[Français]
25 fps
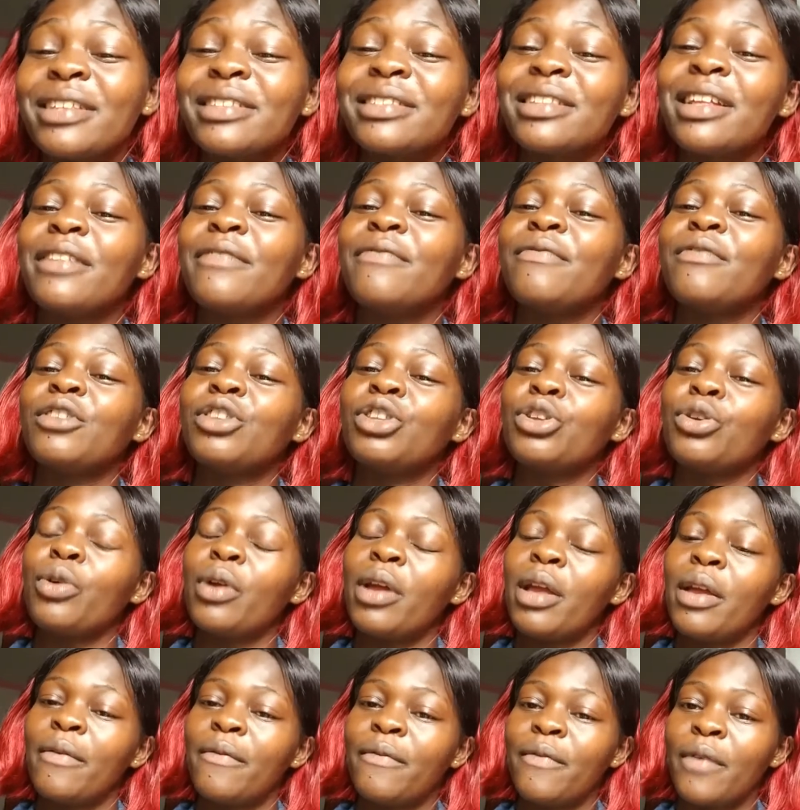Cette vidéo
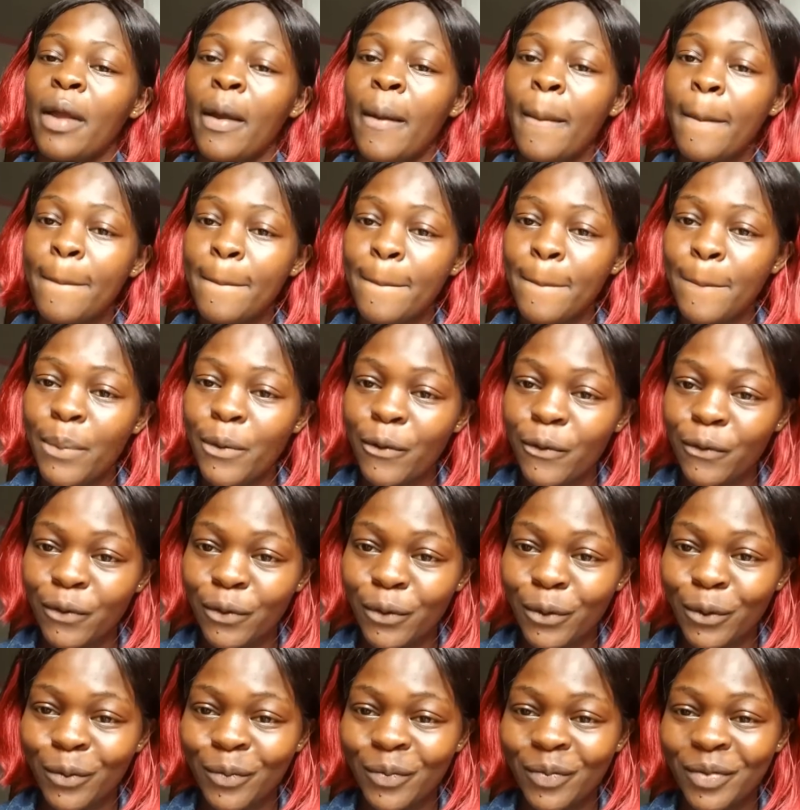est faite pour
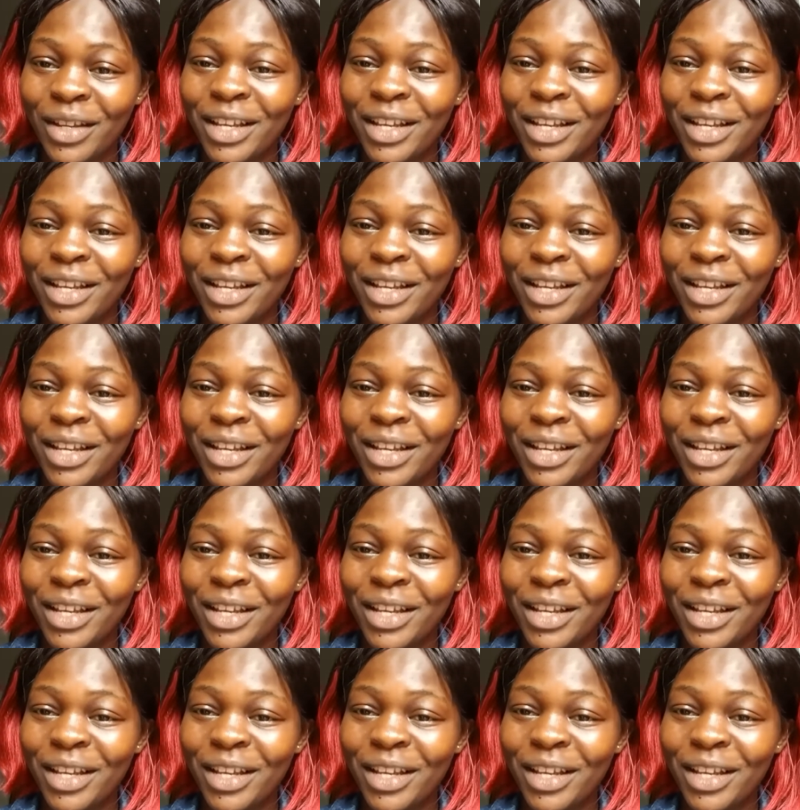vous.